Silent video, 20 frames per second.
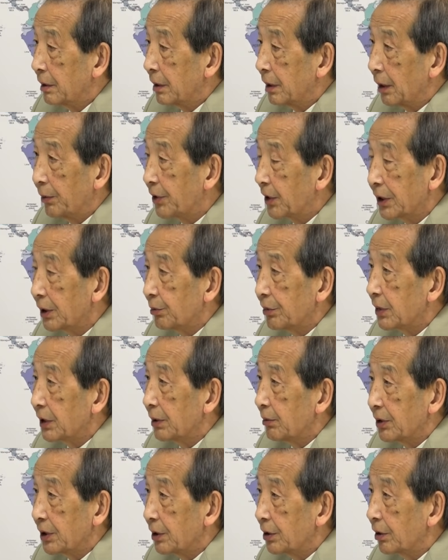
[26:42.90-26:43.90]
ねアメリカでもでき
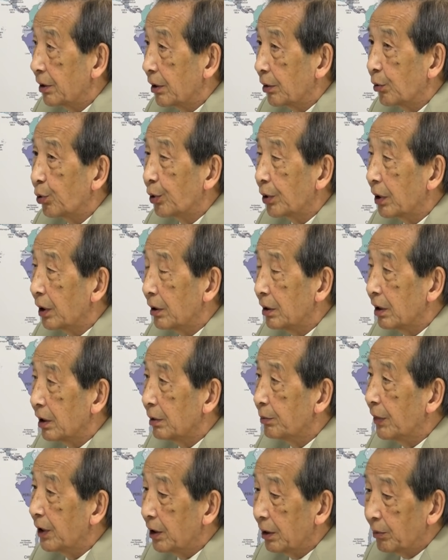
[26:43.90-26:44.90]
てませんそれからこれから
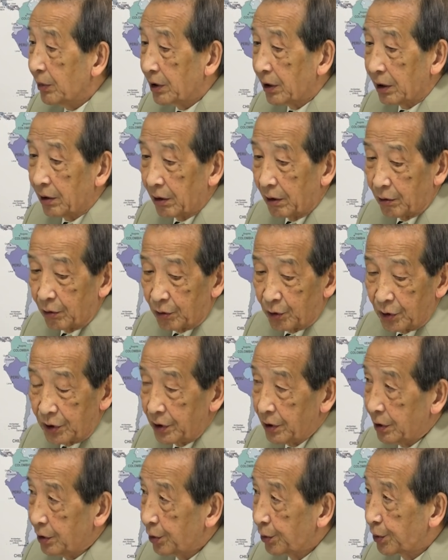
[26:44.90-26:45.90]
ね今ねまたあの
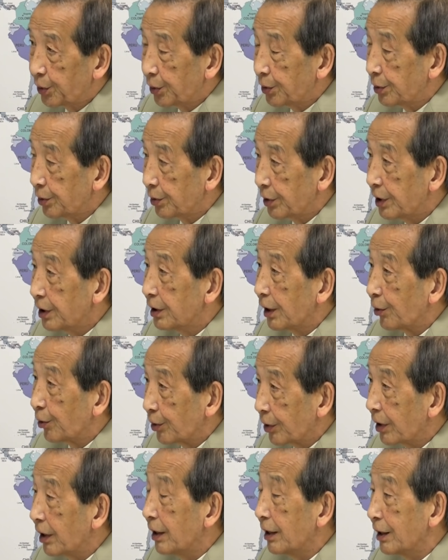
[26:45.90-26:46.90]
長距離のレーダーを
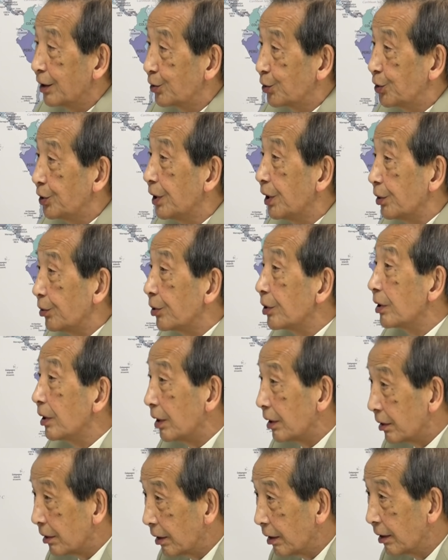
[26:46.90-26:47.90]
ね開発しないといけ
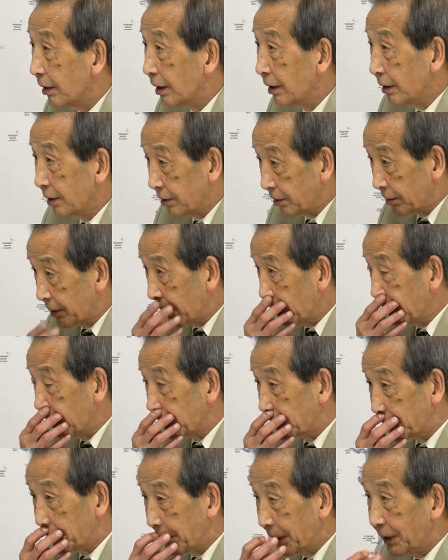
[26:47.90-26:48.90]
ないんでその開
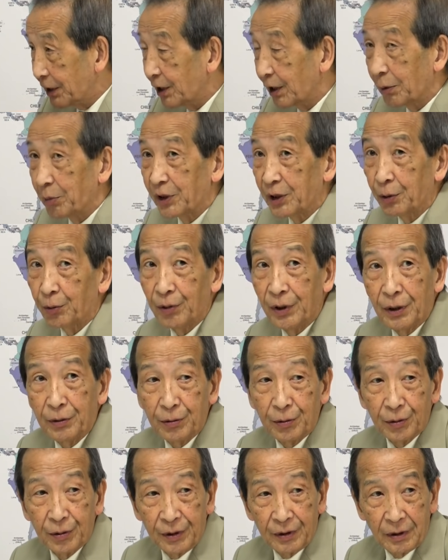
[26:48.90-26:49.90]
発経費がまた500
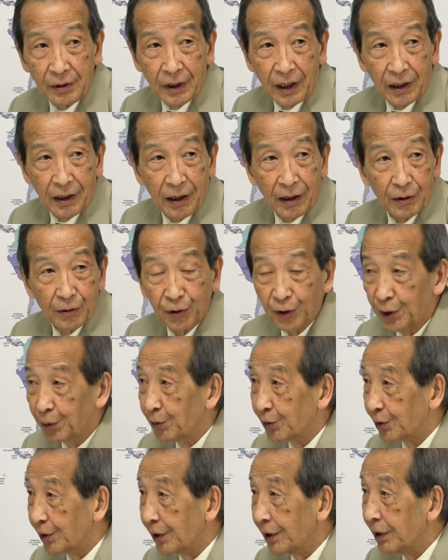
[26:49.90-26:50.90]
億円ぐらいかかるこれ
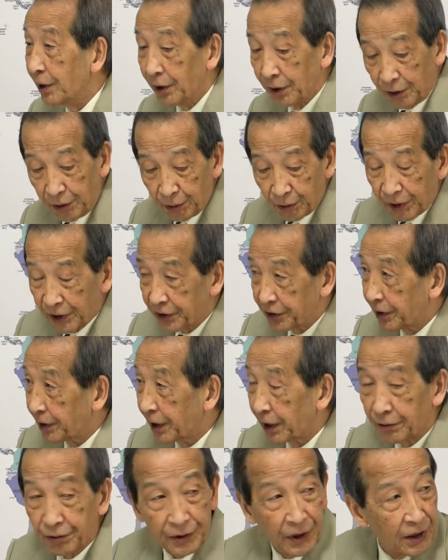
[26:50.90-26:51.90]
もね日本が全
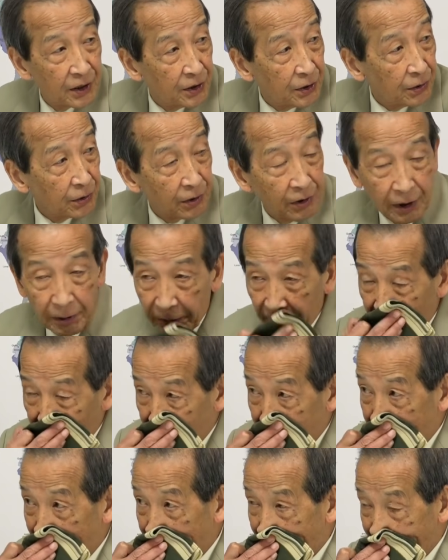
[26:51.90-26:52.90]
額負担しろってま
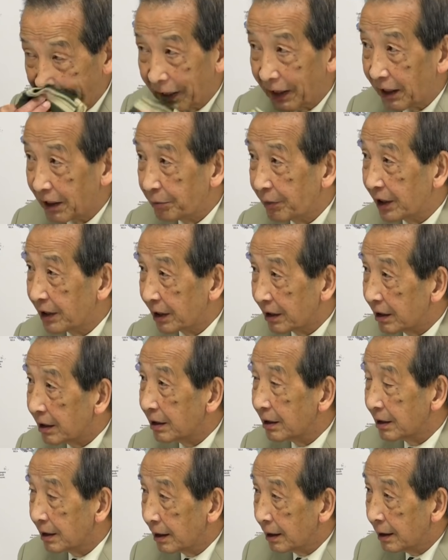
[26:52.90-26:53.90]
た今また今になって
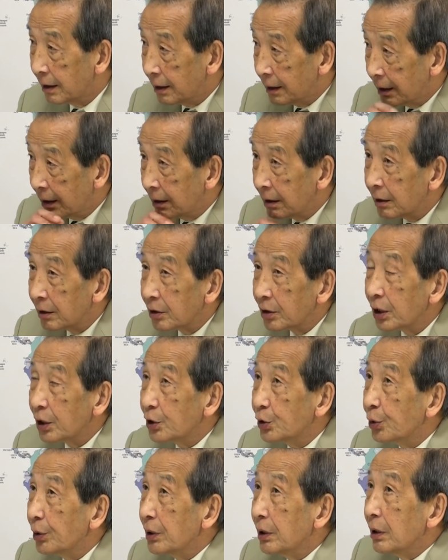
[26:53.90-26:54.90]
いってきた最
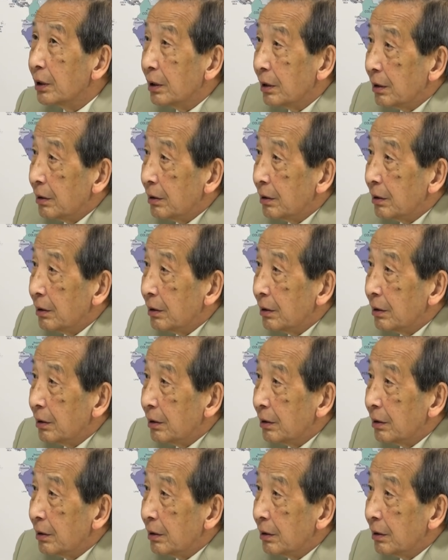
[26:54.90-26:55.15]
初はね